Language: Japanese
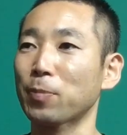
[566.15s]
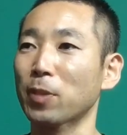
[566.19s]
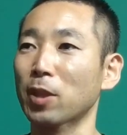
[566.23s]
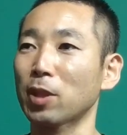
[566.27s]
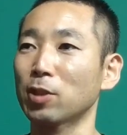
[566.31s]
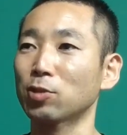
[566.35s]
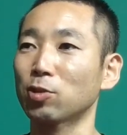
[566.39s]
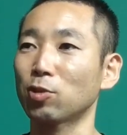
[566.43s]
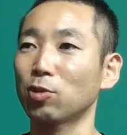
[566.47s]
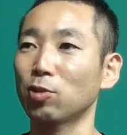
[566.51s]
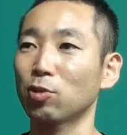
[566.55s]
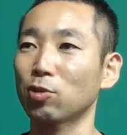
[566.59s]

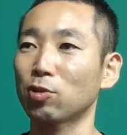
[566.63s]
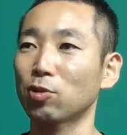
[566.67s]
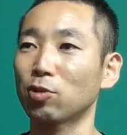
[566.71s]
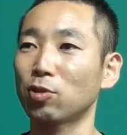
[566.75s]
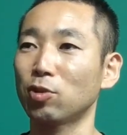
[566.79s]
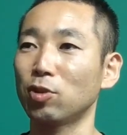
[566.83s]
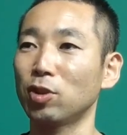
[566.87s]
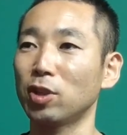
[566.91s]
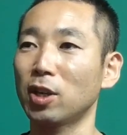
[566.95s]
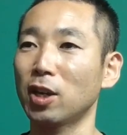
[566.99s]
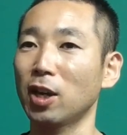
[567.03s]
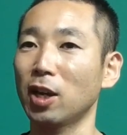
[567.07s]
それを
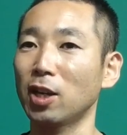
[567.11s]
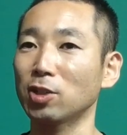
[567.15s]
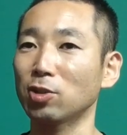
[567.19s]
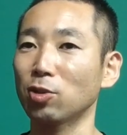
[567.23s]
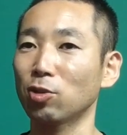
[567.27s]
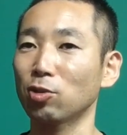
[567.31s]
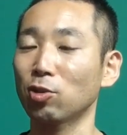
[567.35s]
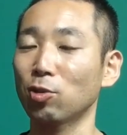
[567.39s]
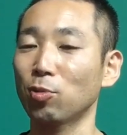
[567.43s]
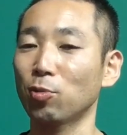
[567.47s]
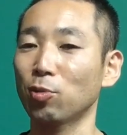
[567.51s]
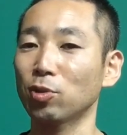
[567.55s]
繰り返そう
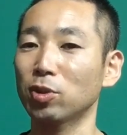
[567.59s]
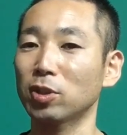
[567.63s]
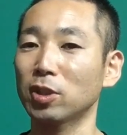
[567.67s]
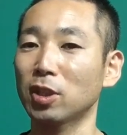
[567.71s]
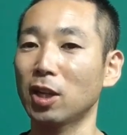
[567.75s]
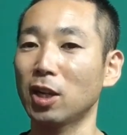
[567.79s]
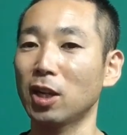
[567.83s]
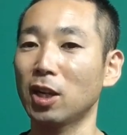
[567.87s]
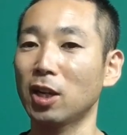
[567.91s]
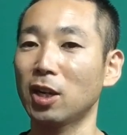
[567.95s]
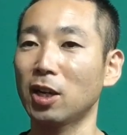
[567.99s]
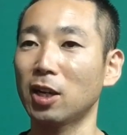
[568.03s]
と思った
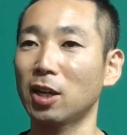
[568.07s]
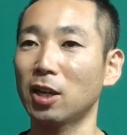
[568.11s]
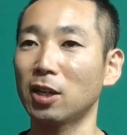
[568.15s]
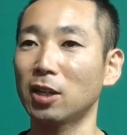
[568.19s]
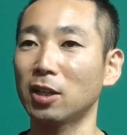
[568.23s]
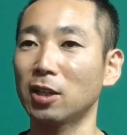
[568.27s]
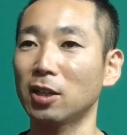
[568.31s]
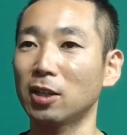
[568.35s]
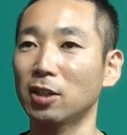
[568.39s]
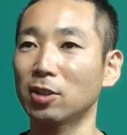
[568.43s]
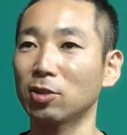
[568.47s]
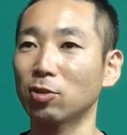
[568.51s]

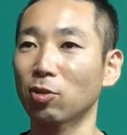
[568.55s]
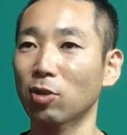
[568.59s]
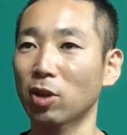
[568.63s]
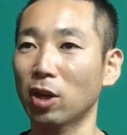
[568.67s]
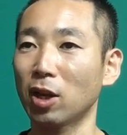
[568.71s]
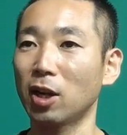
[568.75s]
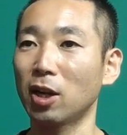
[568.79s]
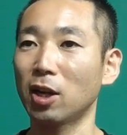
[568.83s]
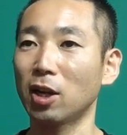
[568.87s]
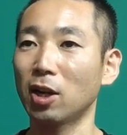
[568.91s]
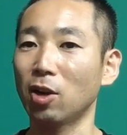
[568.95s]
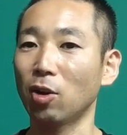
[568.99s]
らと
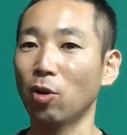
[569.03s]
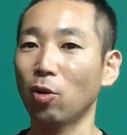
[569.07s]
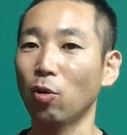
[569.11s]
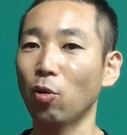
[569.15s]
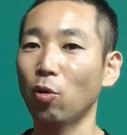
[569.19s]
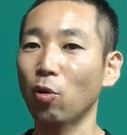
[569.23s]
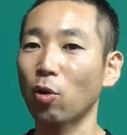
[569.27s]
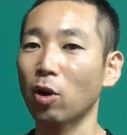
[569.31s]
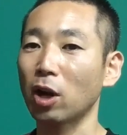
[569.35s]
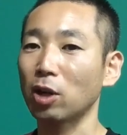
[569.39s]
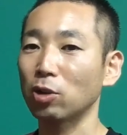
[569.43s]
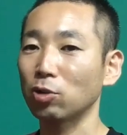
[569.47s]
か
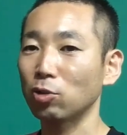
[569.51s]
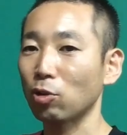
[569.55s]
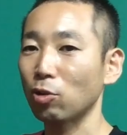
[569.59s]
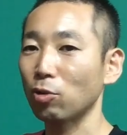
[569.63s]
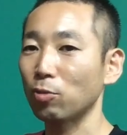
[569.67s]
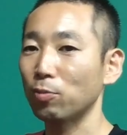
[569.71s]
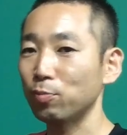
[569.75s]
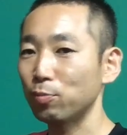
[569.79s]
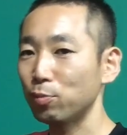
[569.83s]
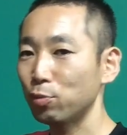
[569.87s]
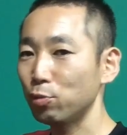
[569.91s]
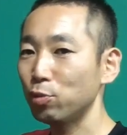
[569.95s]
他
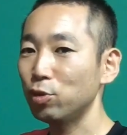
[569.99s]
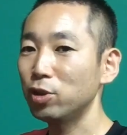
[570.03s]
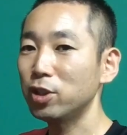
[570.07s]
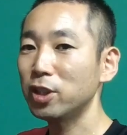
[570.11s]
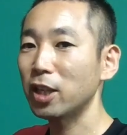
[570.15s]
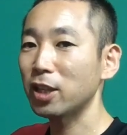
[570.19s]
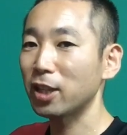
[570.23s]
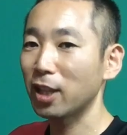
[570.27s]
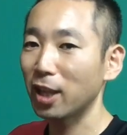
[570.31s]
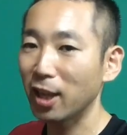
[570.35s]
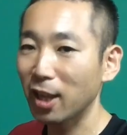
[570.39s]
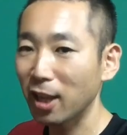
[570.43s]
の分
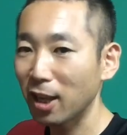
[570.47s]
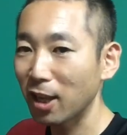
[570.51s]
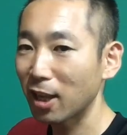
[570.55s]
野で